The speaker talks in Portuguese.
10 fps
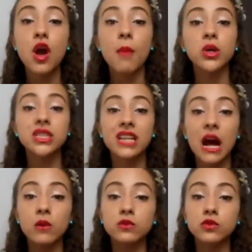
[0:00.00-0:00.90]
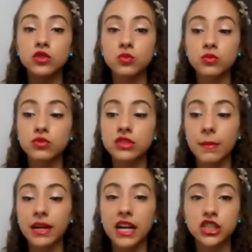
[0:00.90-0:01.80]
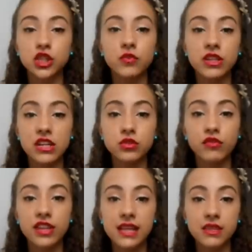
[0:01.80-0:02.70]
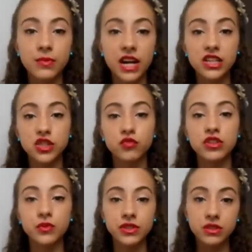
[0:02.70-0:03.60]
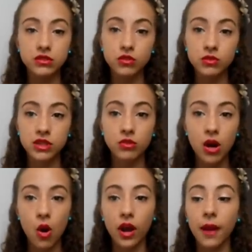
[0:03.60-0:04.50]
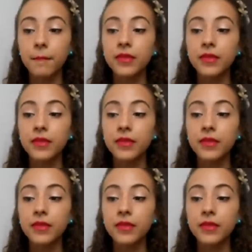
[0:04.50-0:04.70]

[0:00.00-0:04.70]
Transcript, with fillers: mostrar os últimos aplicativos, as novidades aplicativas, as coisas que eu estou usando agora.